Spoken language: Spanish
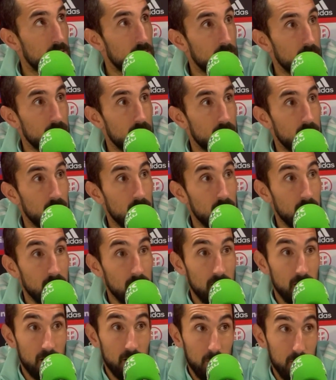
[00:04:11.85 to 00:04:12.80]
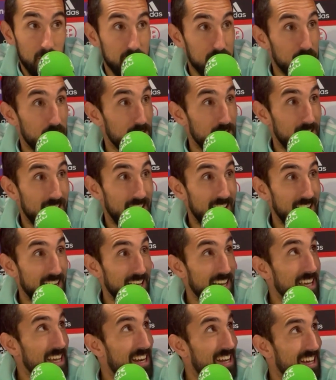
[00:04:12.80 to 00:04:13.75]
¿no? Hombre, si nos dan a
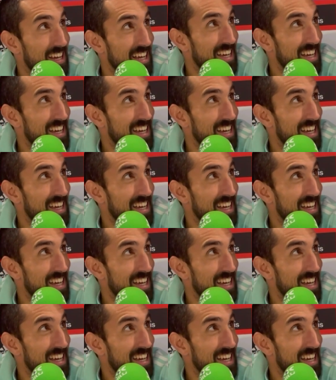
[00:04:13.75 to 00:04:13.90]
elegir